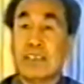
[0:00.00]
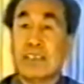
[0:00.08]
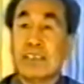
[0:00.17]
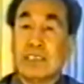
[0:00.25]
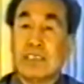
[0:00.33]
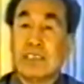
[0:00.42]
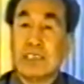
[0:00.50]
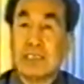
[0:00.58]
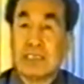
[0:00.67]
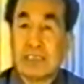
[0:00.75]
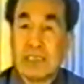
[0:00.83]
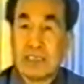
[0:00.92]
所以这
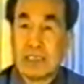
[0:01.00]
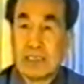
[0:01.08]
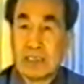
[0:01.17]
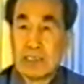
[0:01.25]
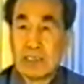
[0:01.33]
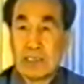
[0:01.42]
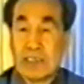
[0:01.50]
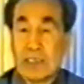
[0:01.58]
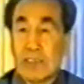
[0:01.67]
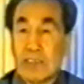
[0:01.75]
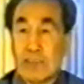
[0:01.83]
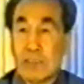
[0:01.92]
样呢，
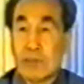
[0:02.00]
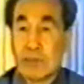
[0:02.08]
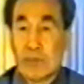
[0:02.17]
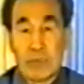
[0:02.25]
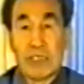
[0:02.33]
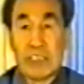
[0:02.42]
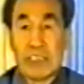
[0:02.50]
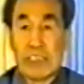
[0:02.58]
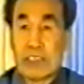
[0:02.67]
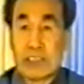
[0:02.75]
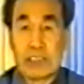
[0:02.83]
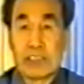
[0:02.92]
嗯，
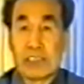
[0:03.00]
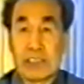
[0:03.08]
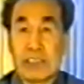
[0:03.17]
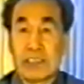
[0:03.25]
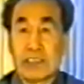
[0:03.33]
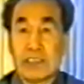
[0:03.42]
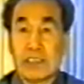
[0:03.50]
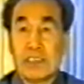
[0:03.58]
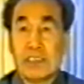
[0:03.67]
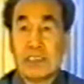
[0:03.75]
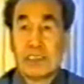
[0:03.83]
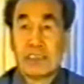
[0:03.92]
我们同学，
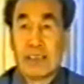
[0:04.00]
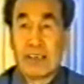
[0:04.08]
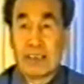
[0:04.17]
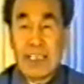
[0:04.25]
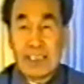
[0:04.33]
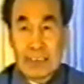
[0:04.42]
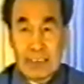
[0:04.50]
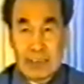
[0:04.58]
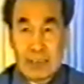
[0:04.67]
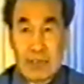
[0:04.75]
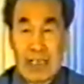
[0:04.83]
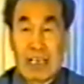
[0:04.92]
你就是
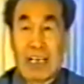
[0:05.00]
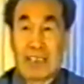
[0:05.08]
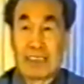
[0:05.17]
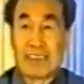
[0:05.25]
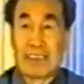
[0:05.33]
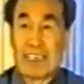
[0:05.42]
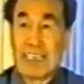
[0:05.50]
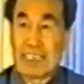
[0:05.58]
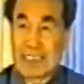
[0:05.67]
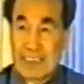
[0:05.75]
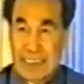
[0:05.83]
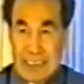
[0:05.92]
到那个时
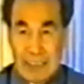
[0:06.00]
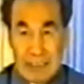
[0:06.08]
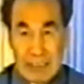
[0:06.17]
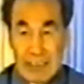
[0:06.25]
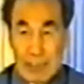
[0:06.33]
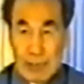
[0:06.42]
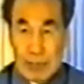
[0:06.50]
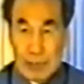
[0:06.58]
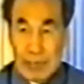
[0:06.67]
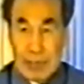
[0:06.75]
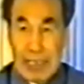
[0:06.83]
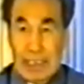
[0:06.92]
候，你病好了，他哎呀，
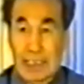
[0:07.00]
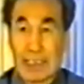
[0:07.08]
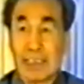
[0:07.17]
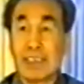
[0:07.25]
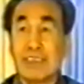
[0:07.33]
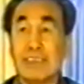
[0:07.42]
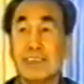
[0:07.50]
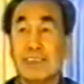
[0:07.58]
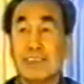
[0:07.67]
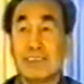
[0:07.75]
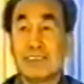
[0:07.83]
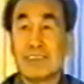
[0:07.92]
这时候得了这个病
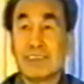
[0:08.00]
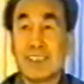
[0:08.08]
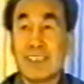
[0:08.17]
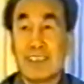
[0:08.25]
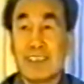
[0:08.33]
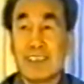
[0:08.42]
没白得，